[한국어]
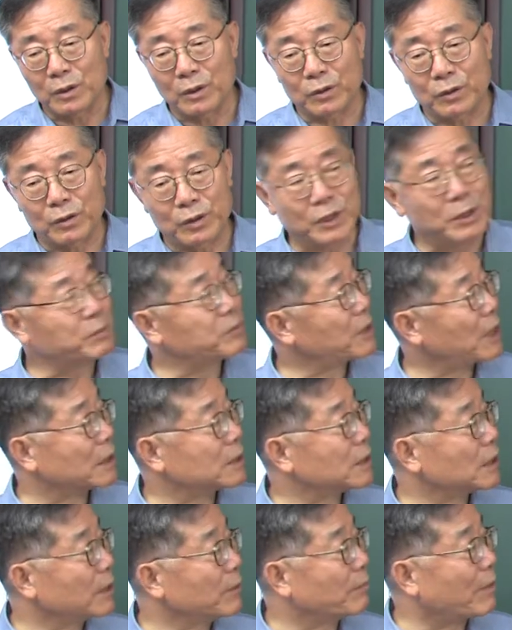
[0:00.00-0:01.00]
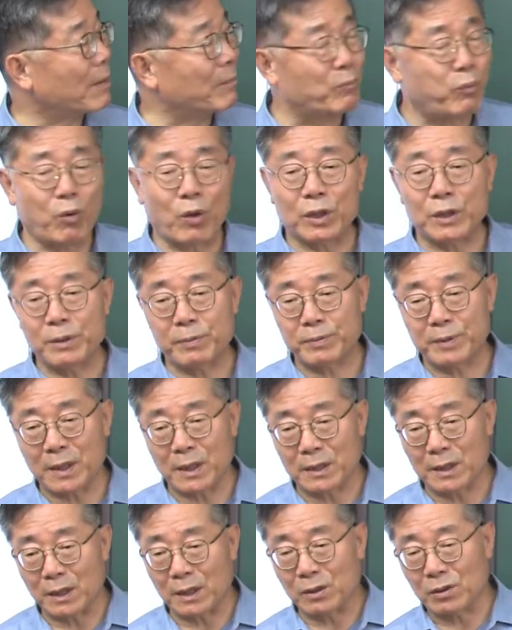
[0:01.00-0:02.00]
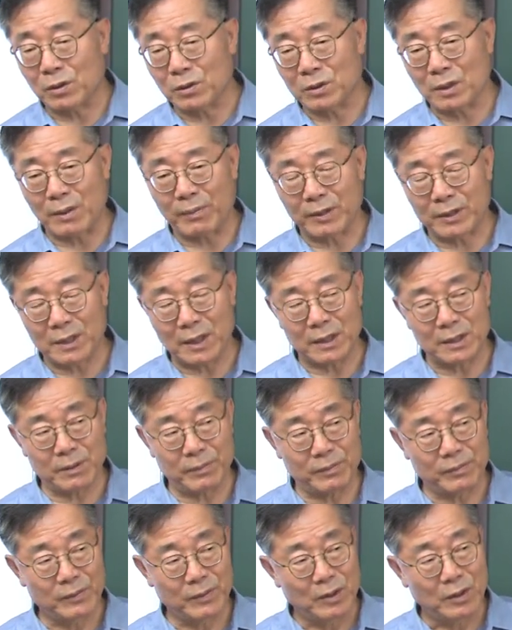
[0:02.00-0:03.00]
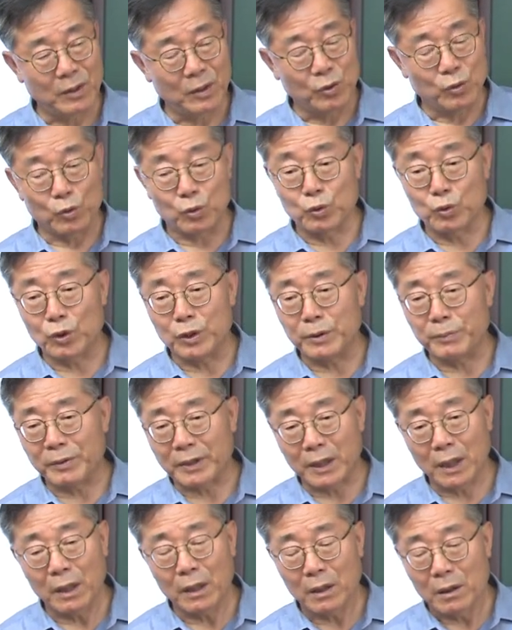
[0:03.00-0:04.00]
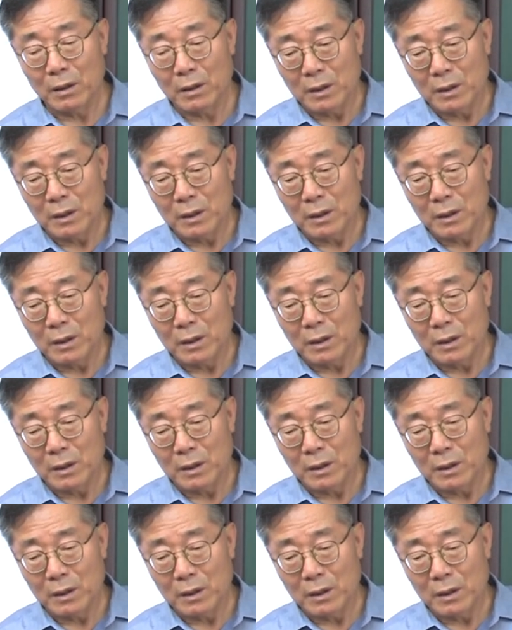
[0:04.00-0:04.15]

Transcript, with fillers: 그 14세기 반포가 14세기 1446년입니까?